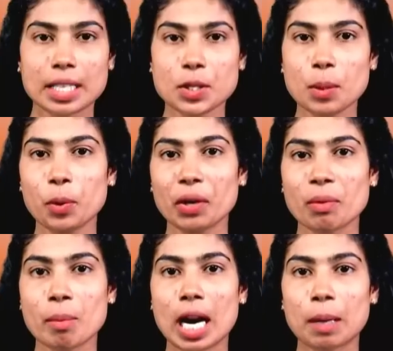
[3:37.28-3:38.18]
ரஷ்ய போர்
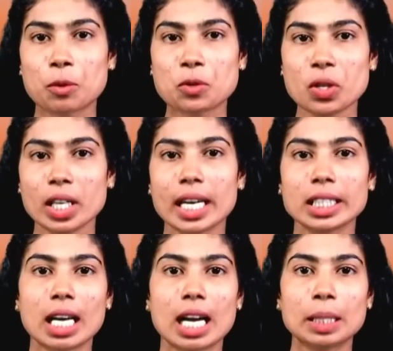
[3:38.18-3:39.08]
விமானம் ஒன்று
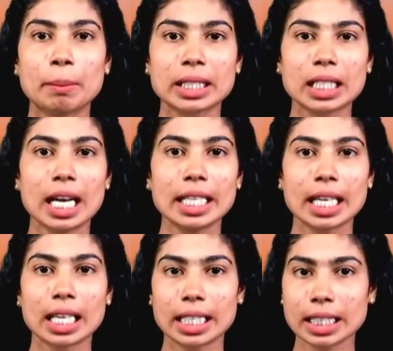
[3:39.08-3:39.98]
கடந்த ஆண்டு
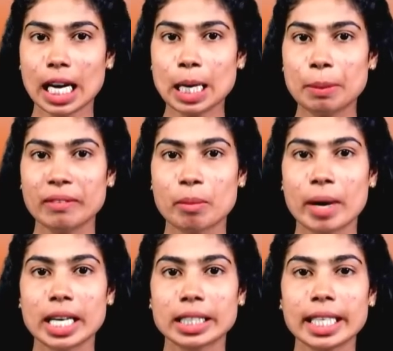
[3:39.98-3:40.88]
பிரித்தானிய கண்காணிப்பு
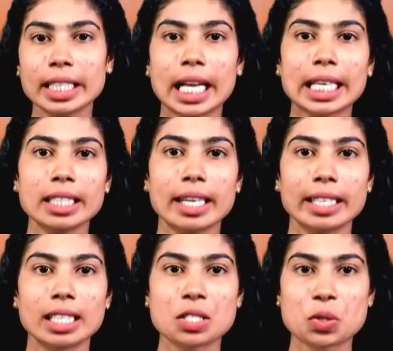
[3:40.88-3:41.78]
விமானத்தை
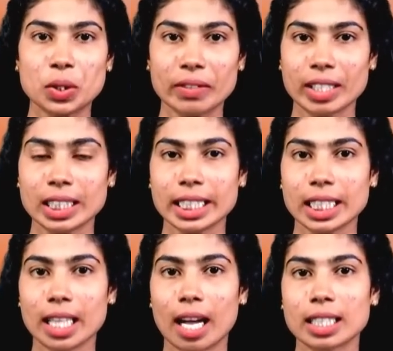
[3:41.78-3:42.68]
கருங்கடலில் சுட்டு
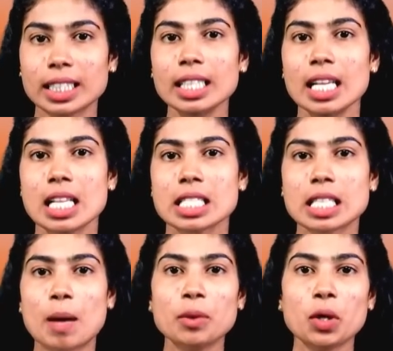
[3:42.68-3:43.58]
வீழ்த்தியதாக
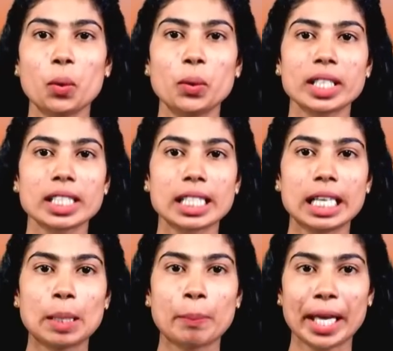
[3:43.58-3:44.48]
சமூக
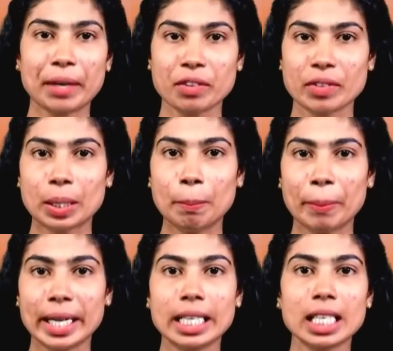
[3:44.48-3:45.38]
ஊடகங்களில் இஸ்ரேல் பரவி வரும்
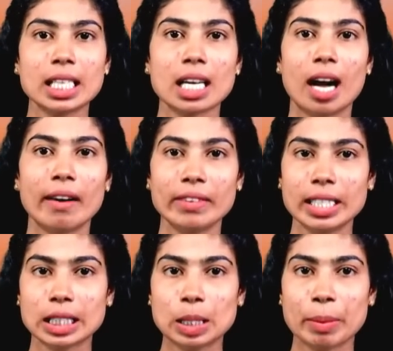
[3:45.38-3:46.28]
பெண்டகன்
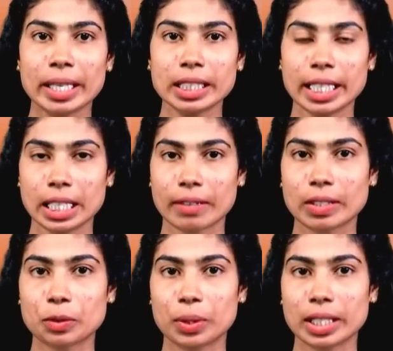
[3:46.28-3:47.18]
ஆவணத்தின்படி தெரிய
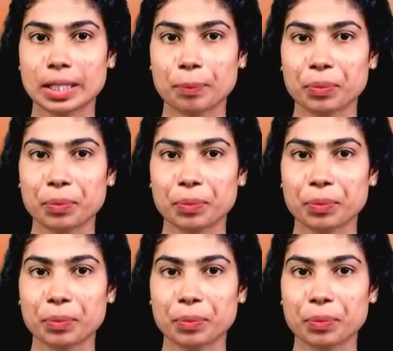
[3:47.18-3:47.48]
வந்துள்ளது